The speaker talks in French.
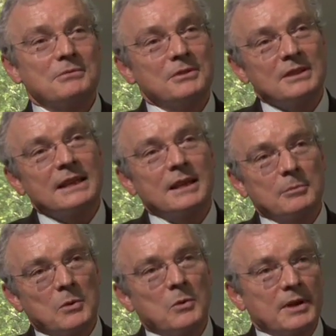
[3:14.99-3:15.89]
on en a très
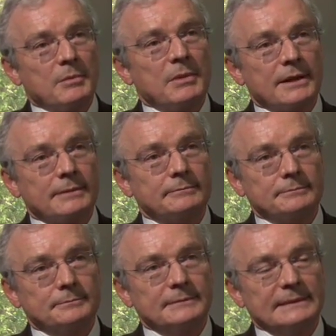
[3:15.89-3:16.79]
peu au Québec.
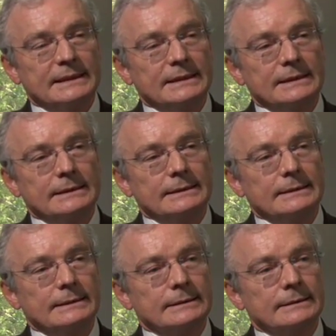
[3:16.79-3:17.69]

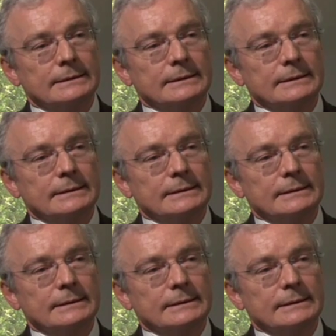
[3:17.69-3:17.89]
Et euh,